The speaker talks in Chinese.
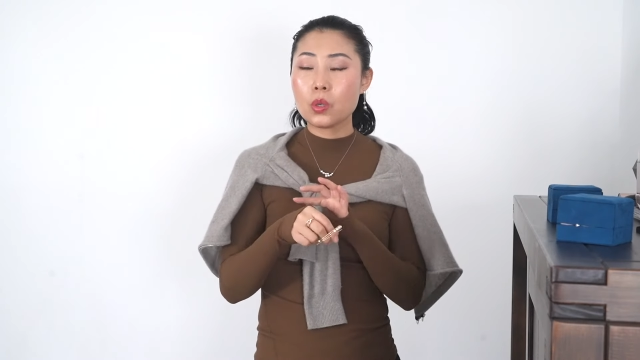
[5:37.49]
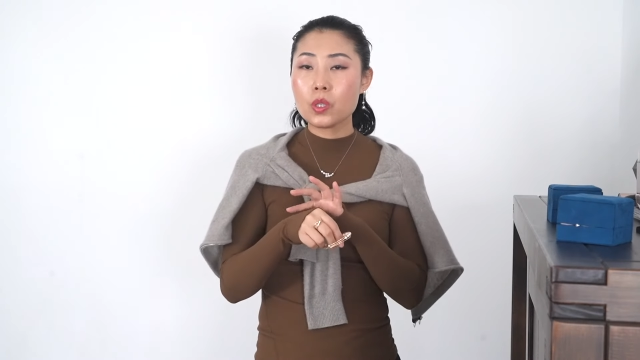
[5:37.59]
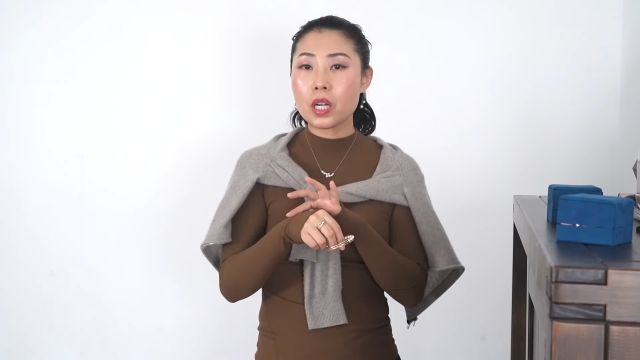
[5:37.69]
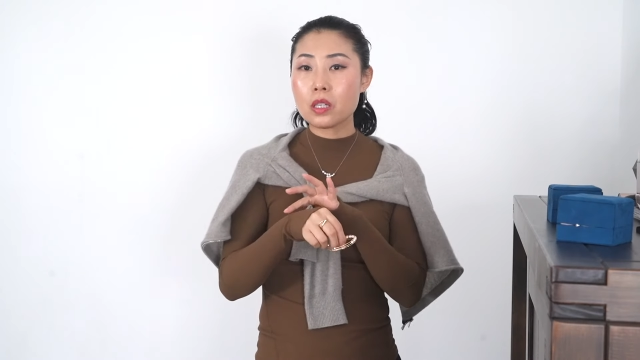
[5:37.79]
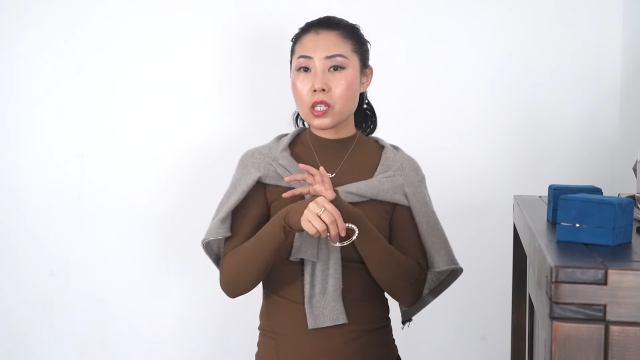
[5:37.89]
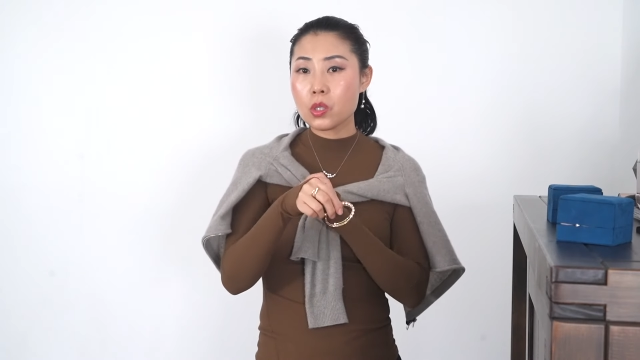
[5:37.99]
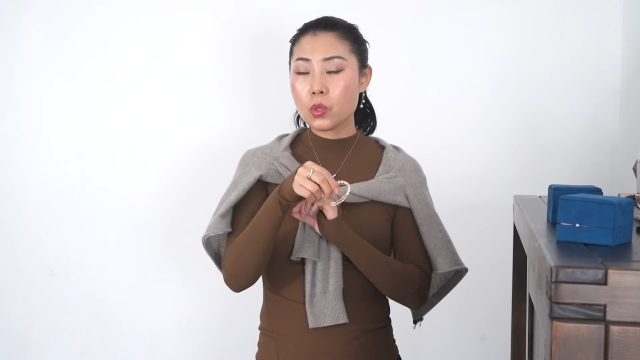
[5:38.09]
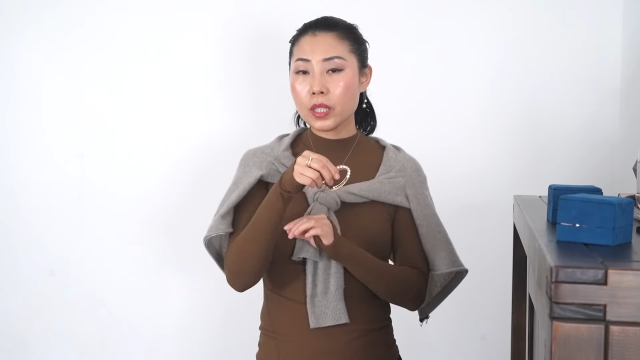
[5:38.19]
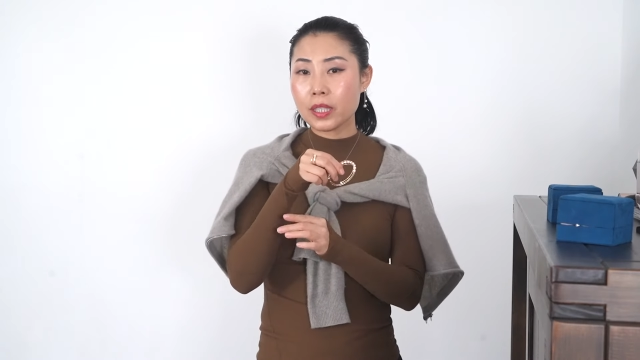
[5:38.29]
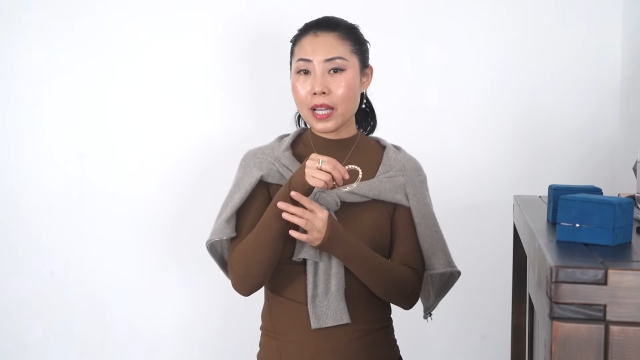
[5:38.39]
通常珍
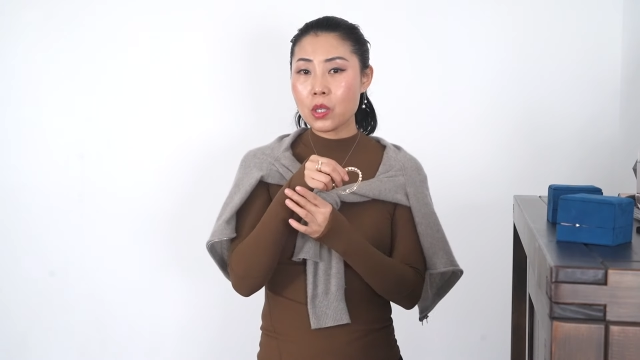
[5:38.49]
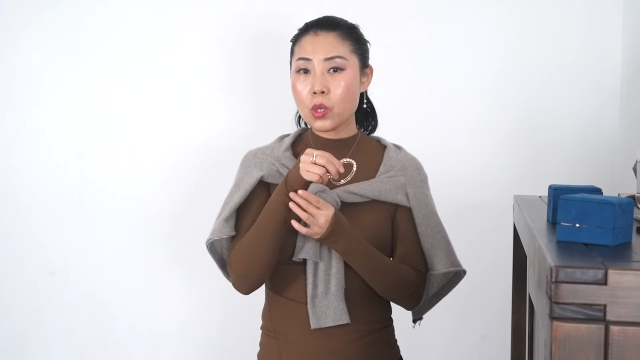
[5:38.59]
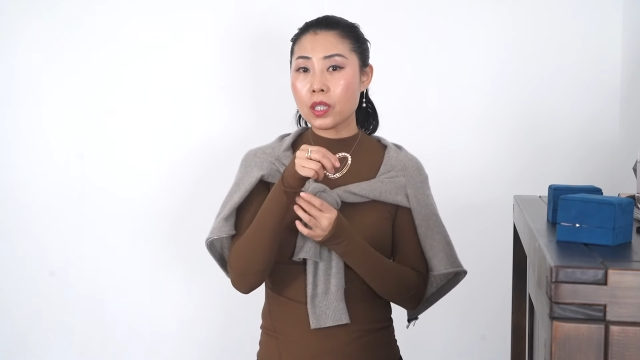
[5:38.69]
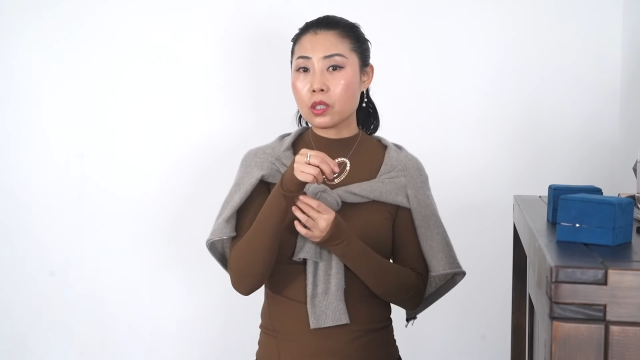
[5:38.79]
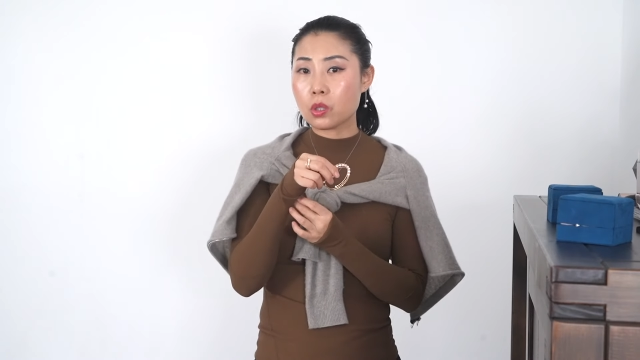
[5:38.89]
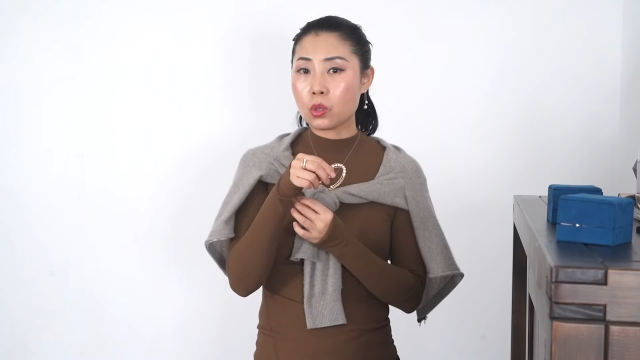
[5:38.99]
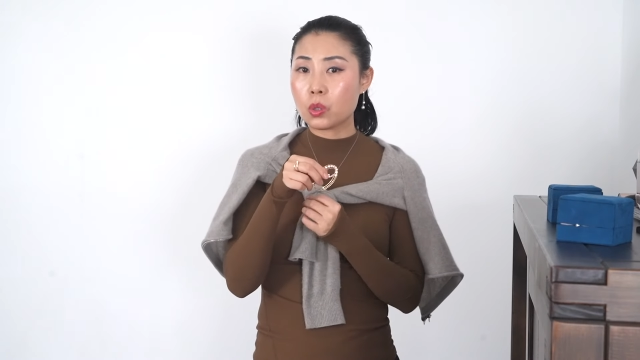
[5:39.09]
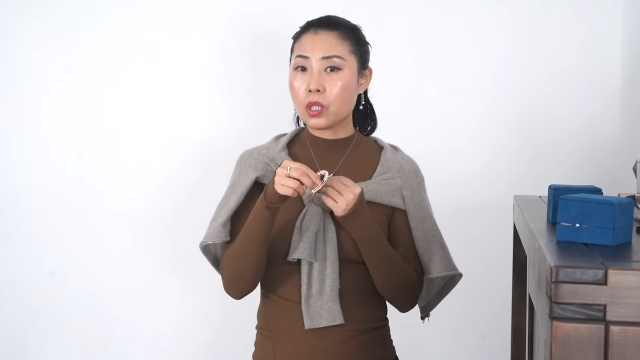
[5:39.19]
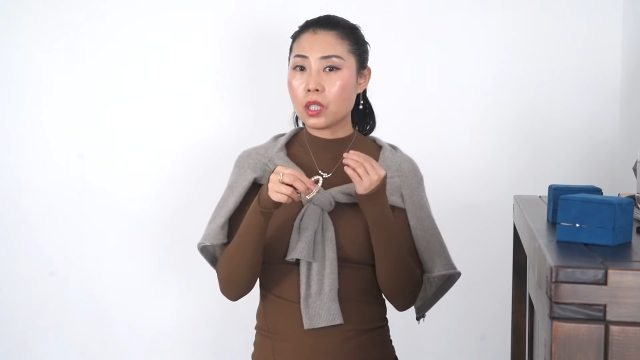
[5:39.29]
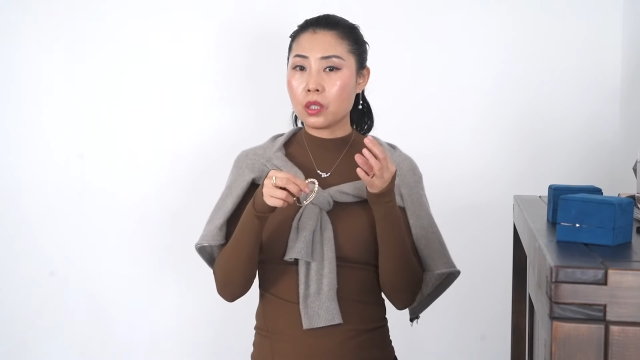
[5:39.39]
珠类单串的手
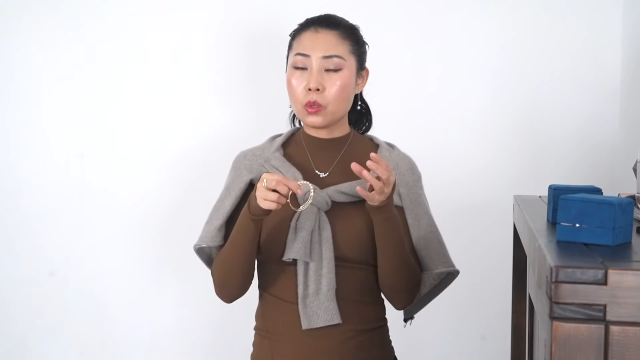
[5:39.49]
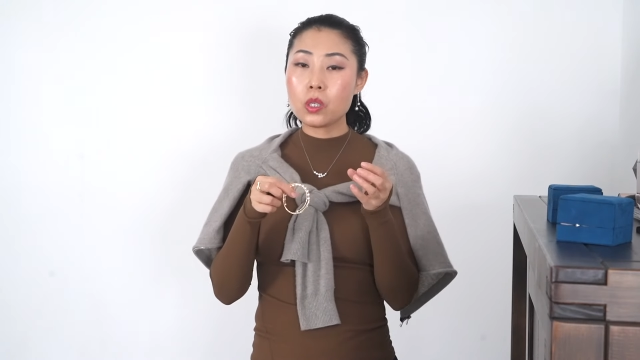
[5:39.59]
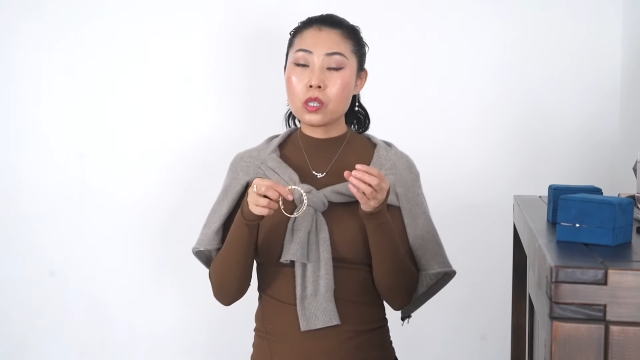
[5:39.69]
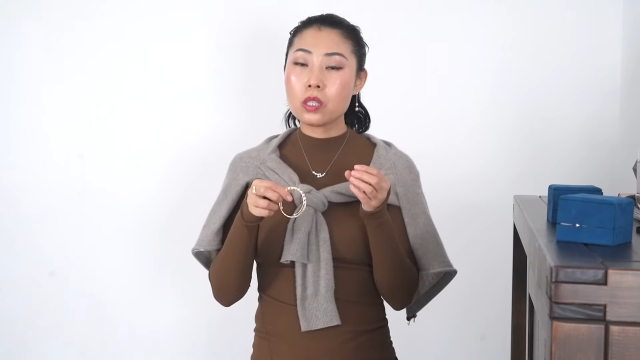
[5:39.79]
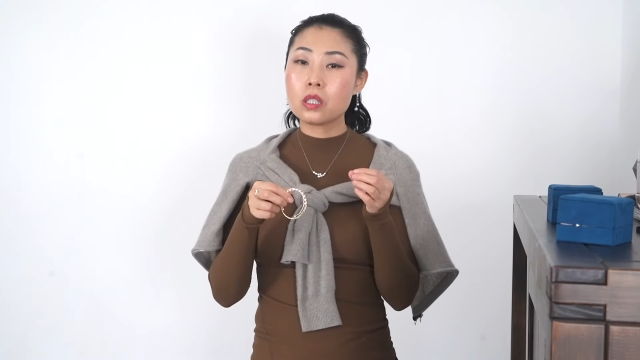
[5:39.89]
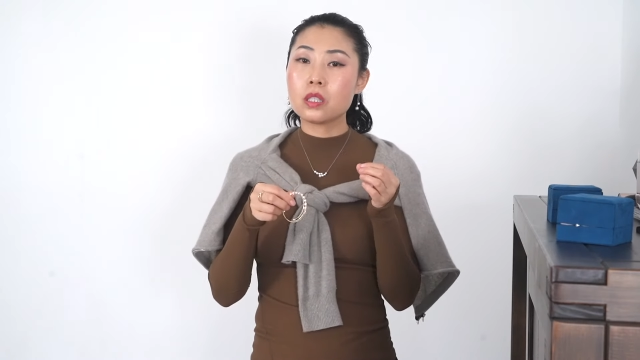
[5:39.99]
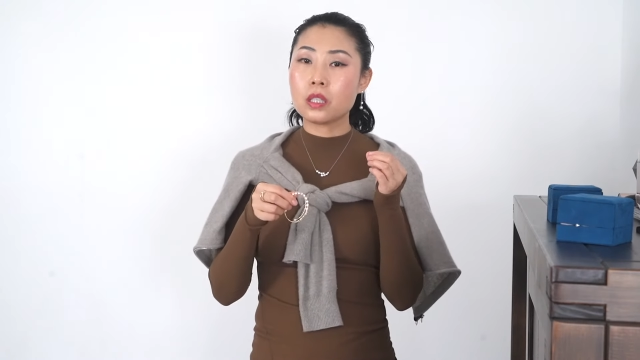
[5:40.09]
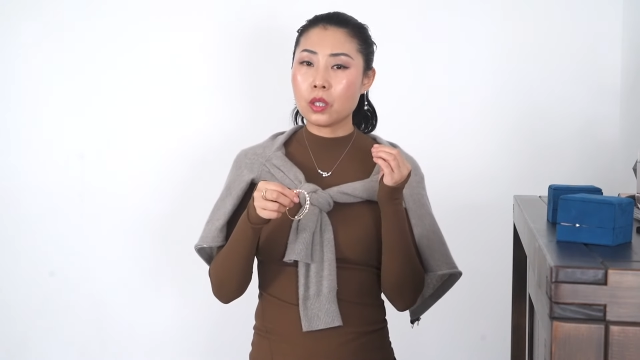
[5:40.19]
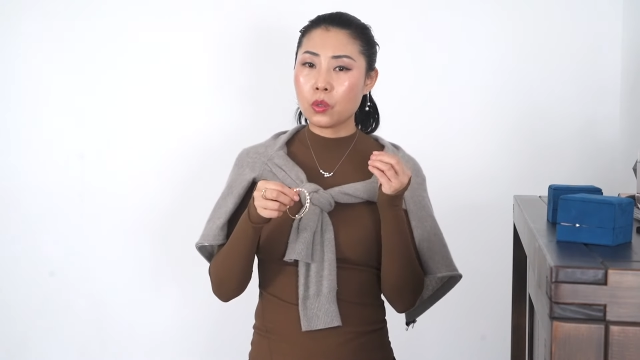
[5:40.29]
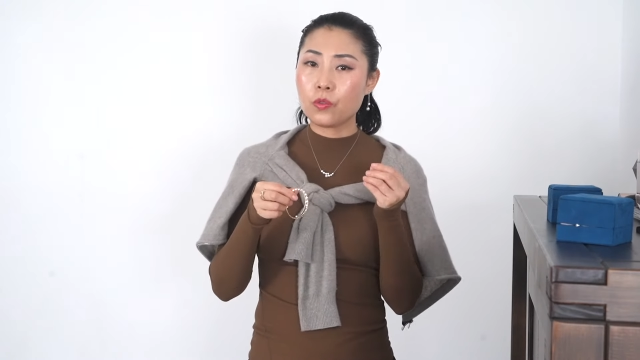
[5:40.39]
镯，很多设计
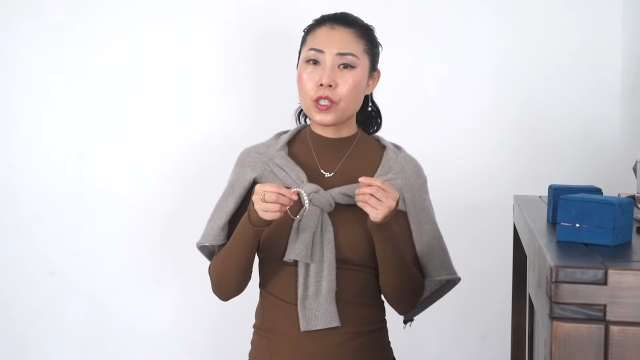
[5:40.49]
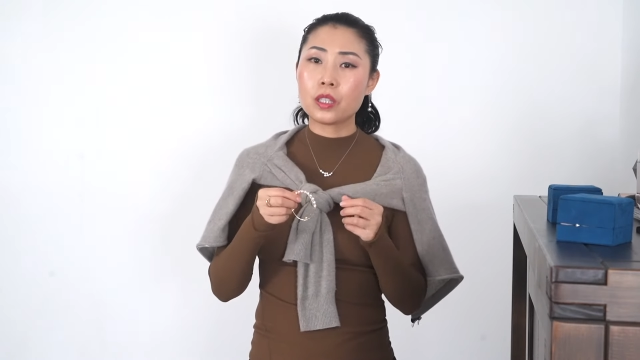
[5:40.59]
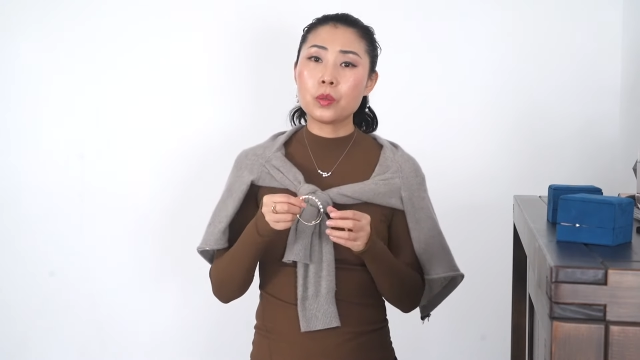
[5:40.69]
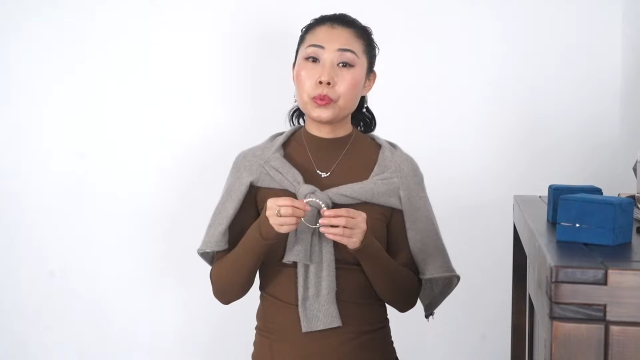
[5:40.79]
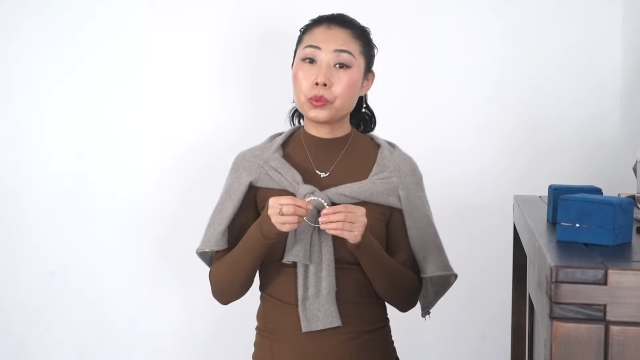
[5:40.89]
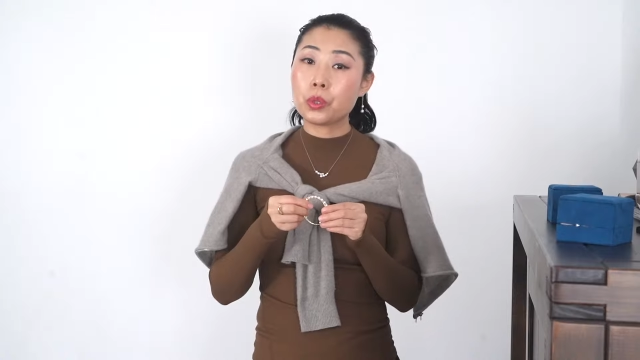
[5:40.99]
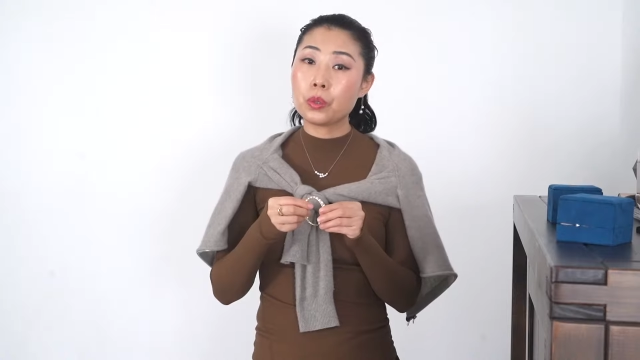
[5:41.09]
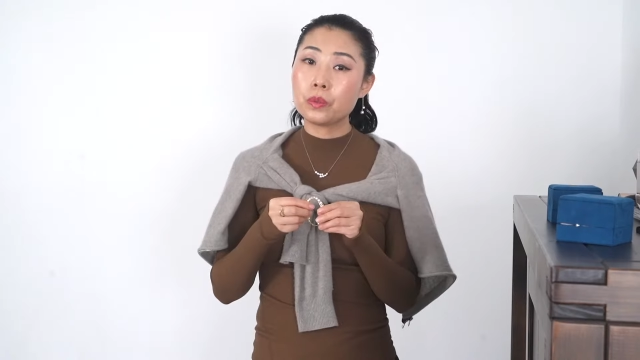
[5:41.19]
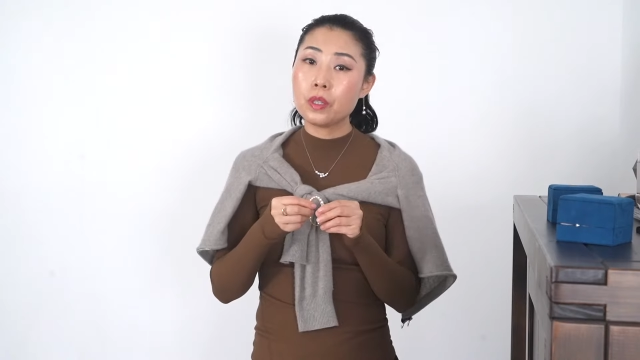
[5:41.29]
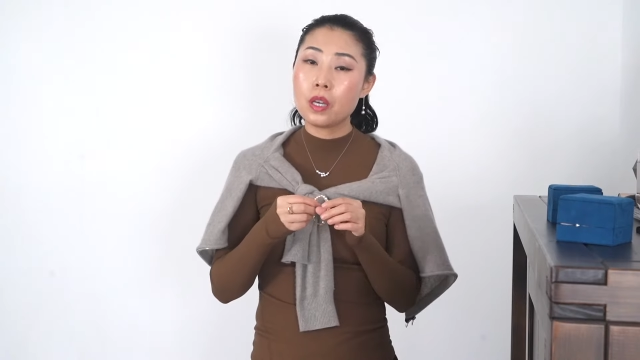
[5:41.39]
呢也都非常的普
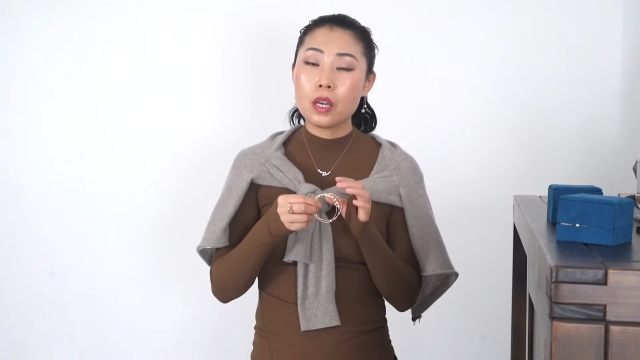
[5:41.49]
通。